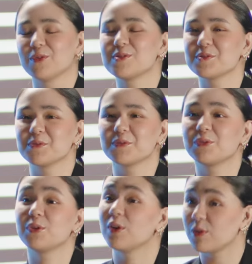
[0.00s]
So,
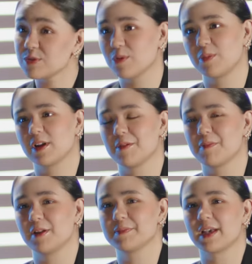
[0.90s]
doon ako sobrang
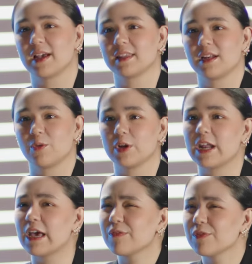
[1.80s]
nabilib sa kanya na
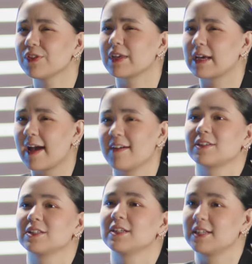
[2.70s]
whatever the
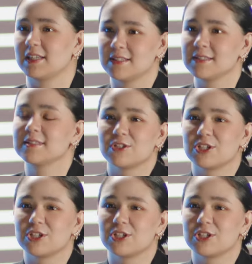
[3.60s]
character needs,